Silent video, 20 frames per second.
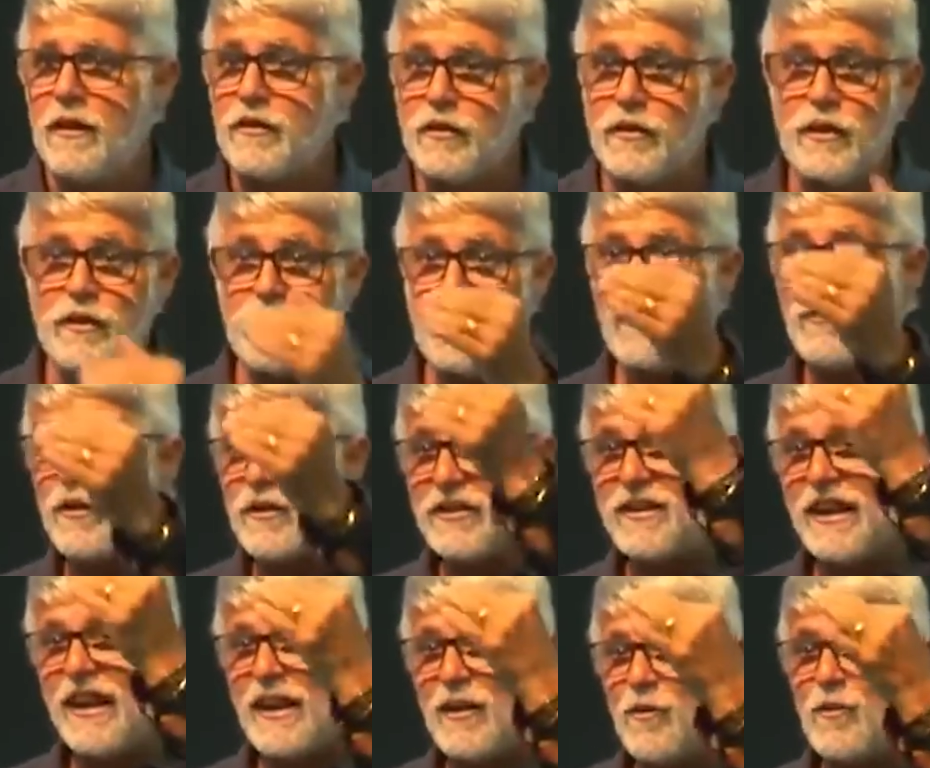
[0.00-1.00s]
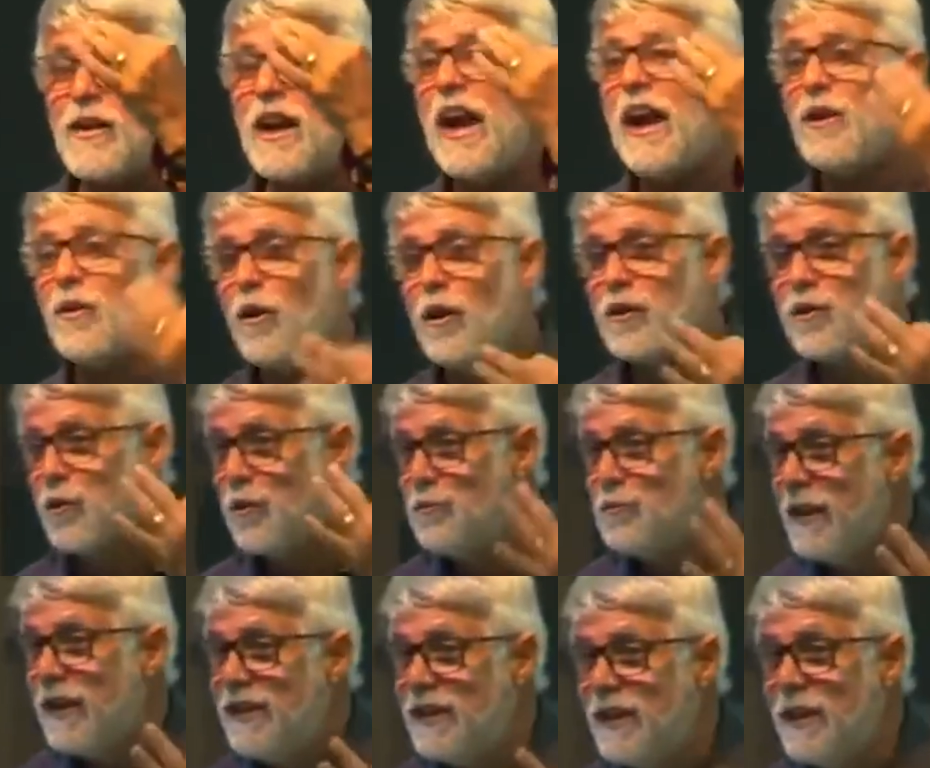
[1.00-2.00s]
esse dia você era um garoto,
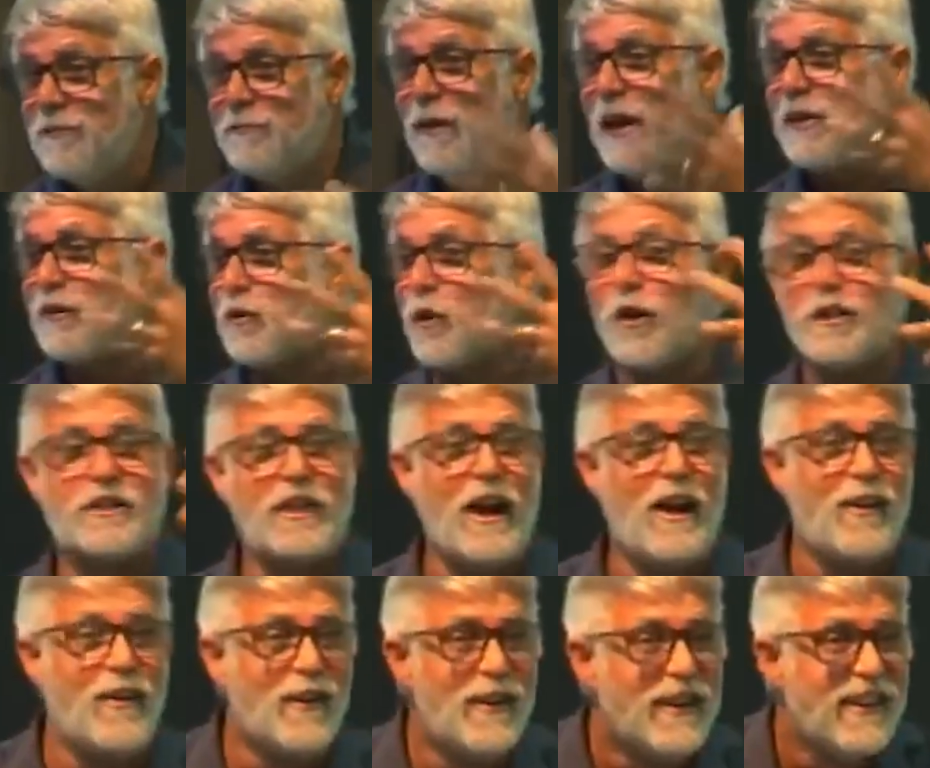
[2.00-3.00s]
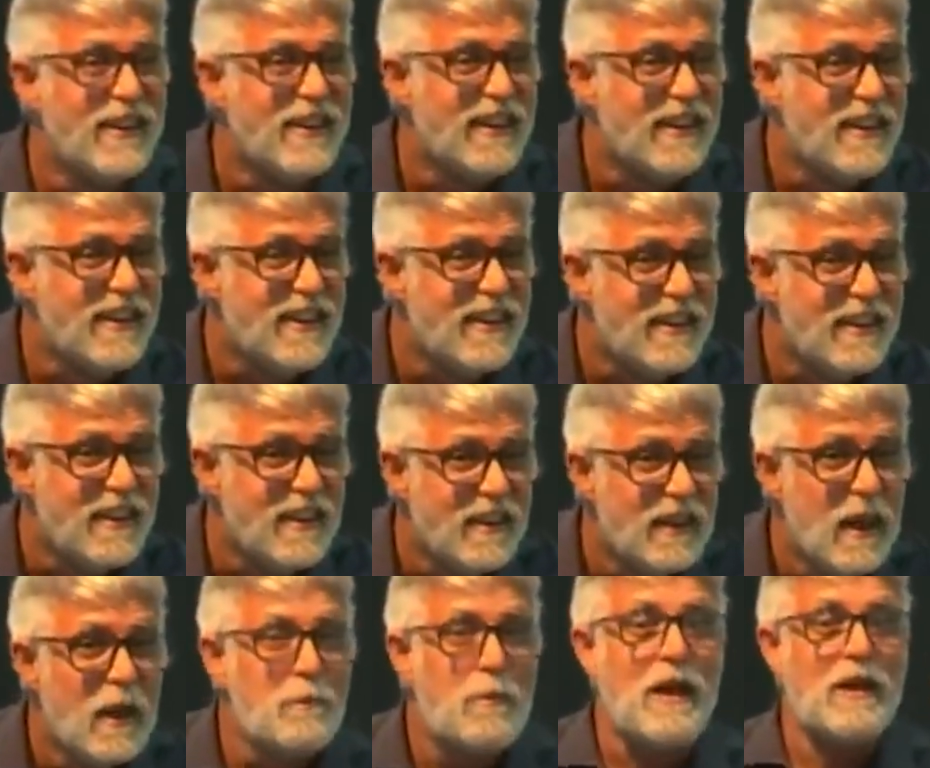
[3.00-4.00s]
um menino, passou tão?
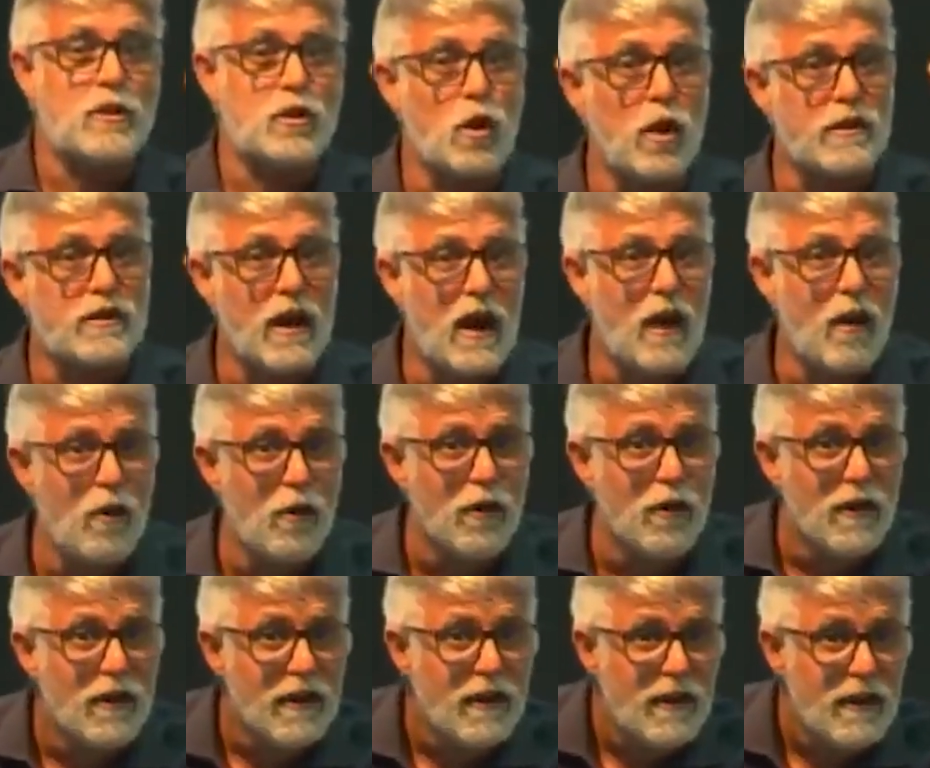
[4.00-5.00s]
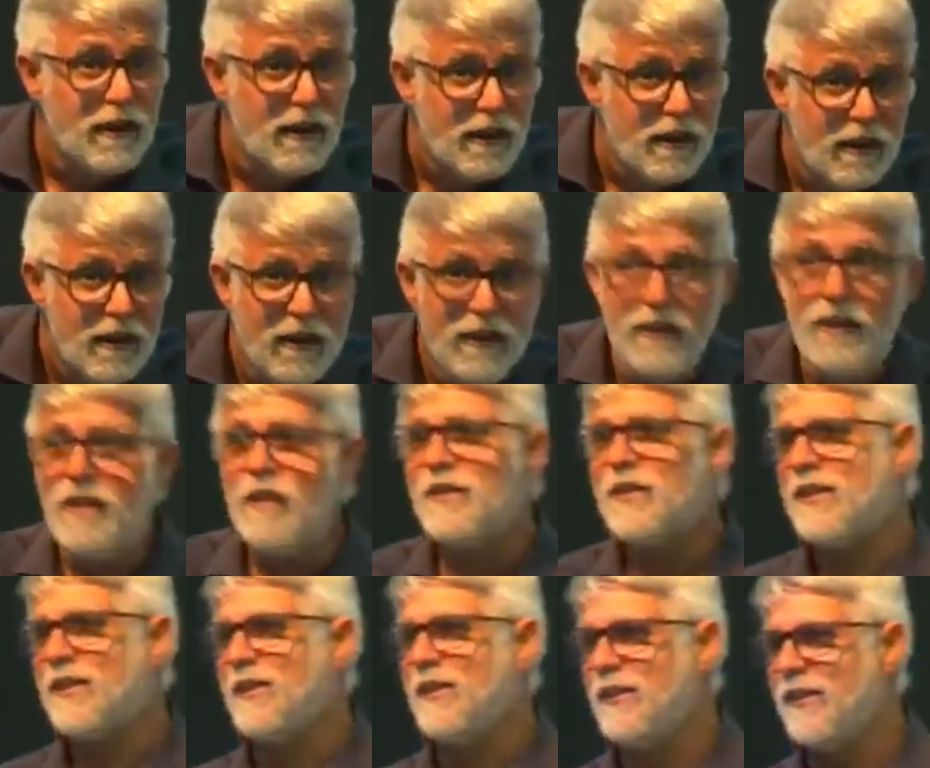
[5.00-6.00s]
Passou tão?
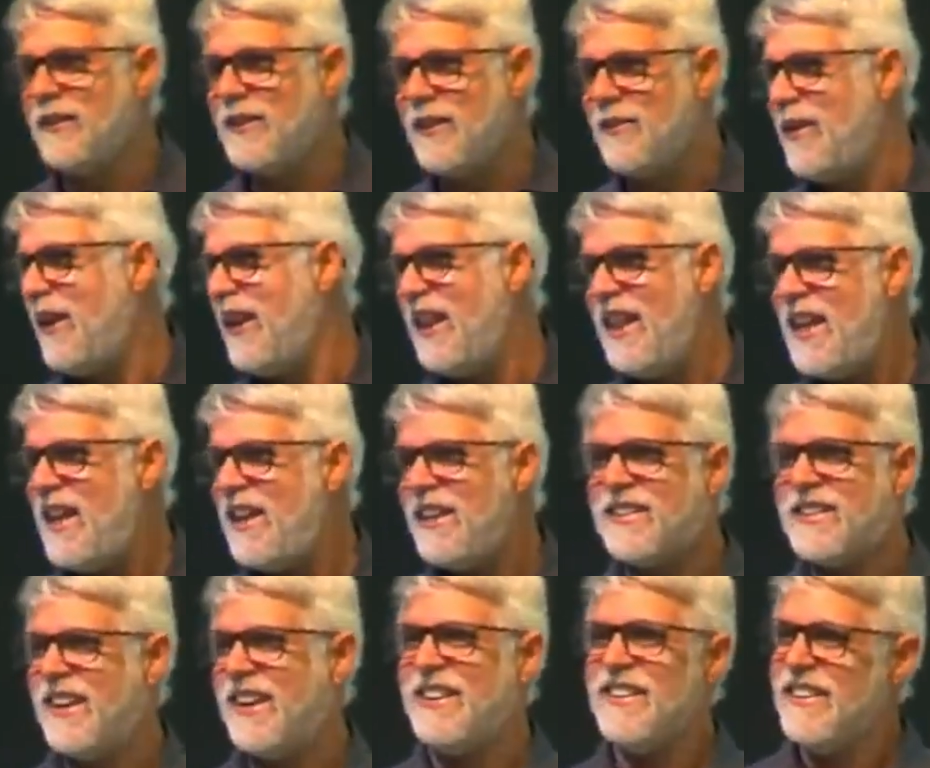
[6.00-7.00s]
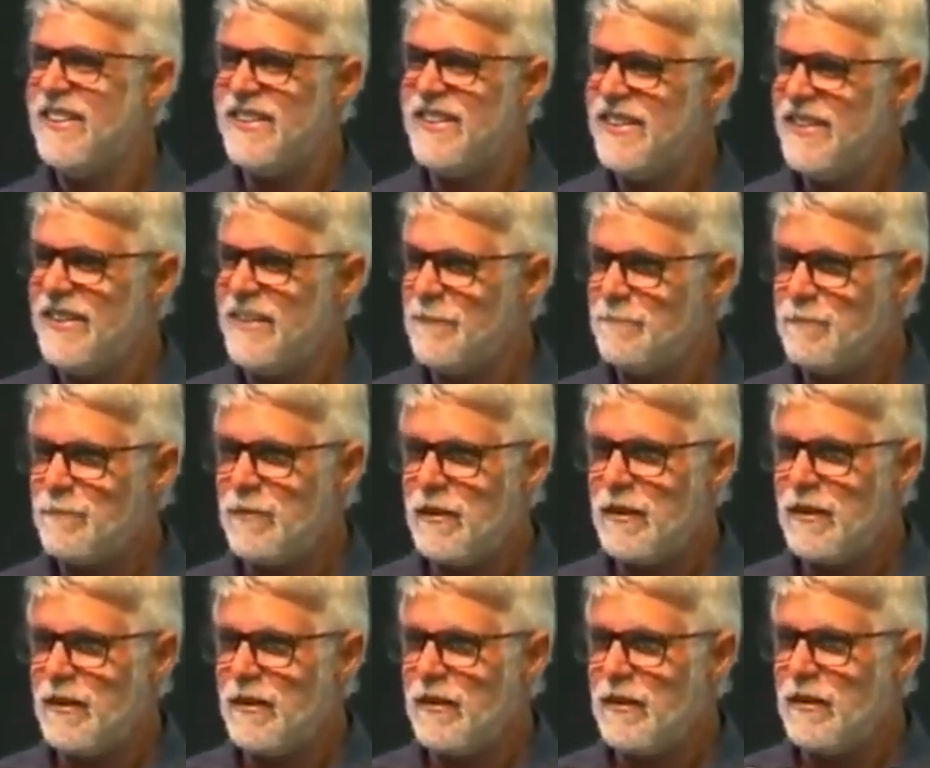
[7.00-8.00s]
Isso, que beleza.
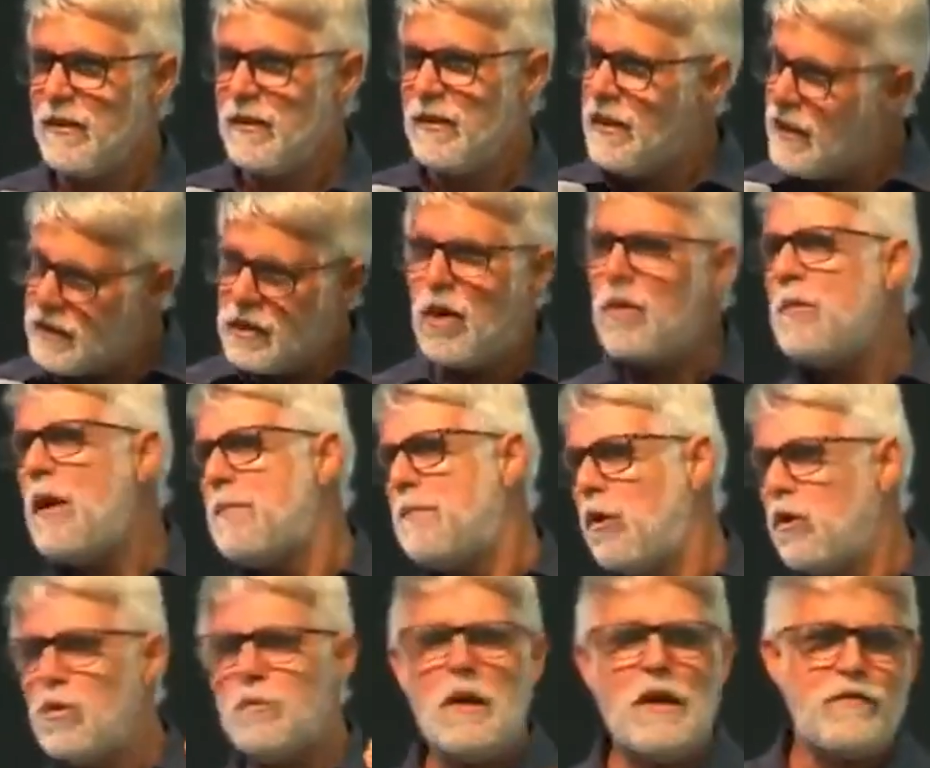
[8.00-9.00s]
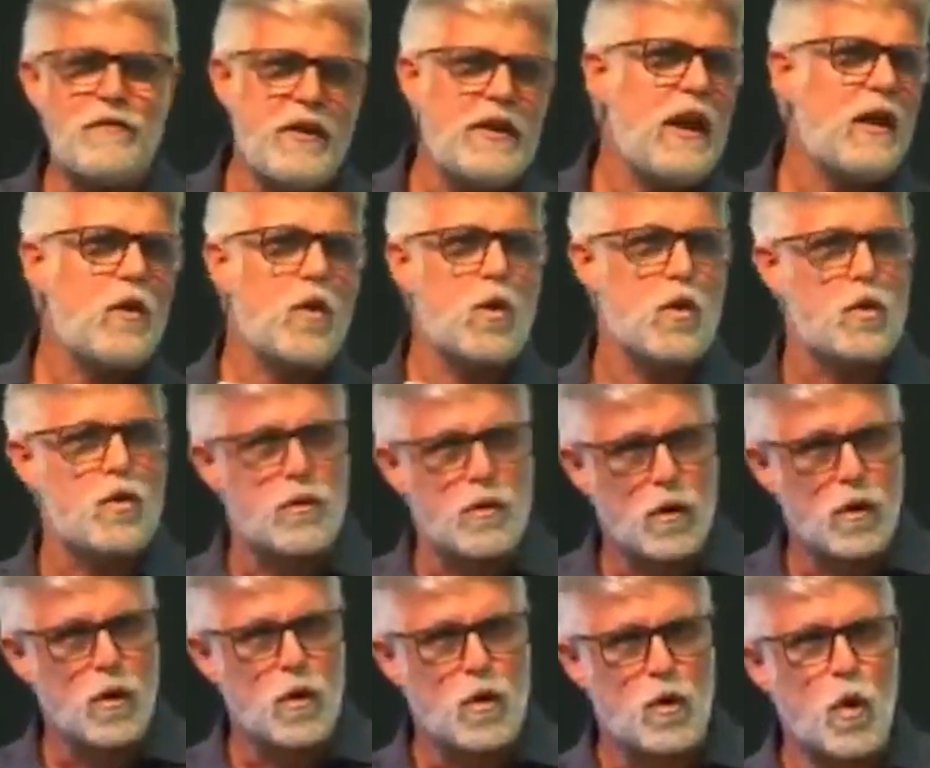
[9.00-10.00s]
Então, meu irmão, numa vida
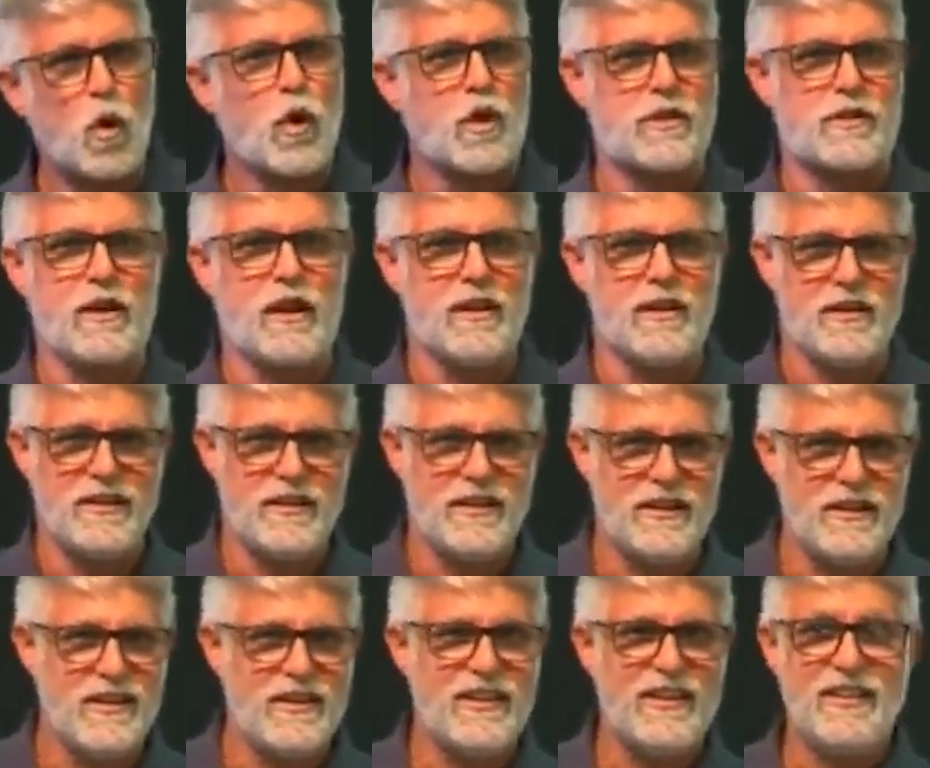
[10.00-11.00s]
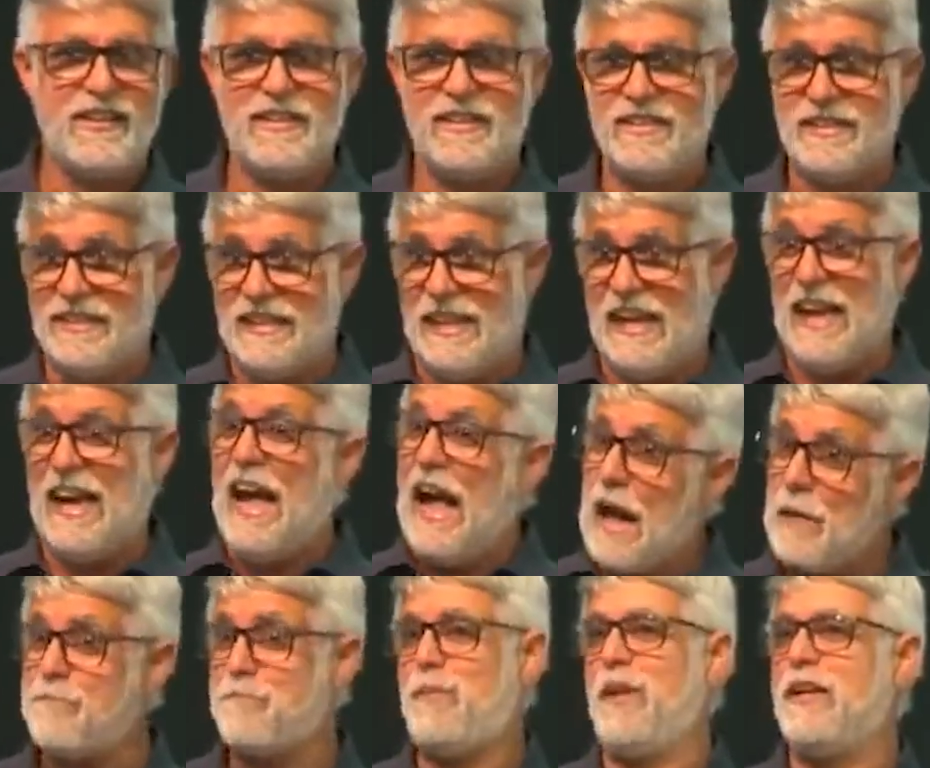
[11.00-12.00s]
curta,
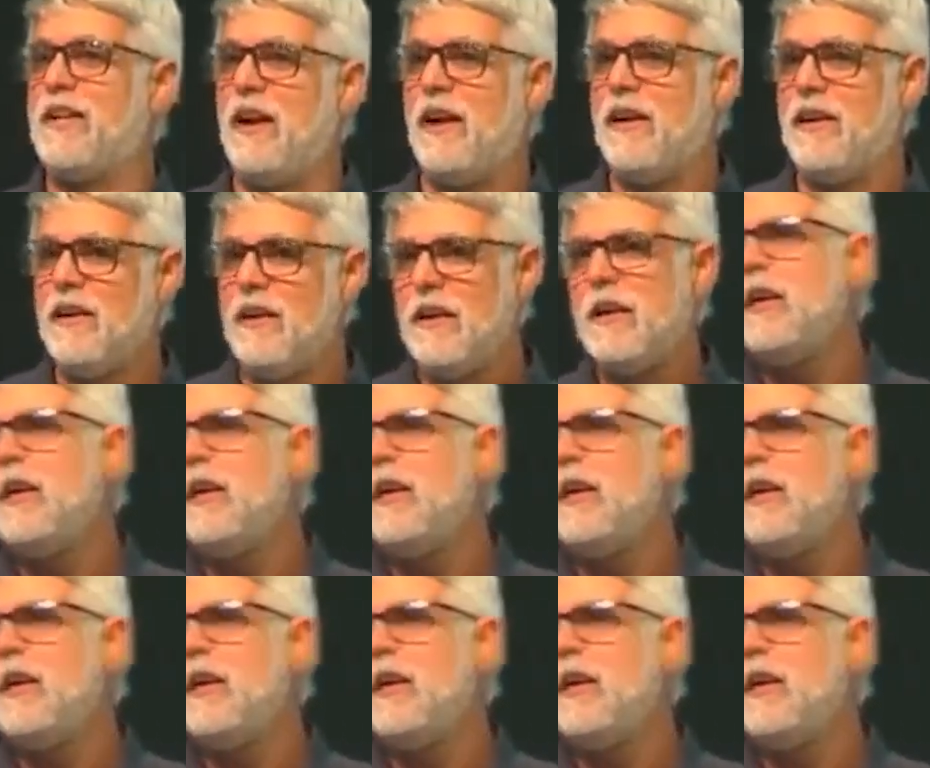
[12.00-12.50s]
rápida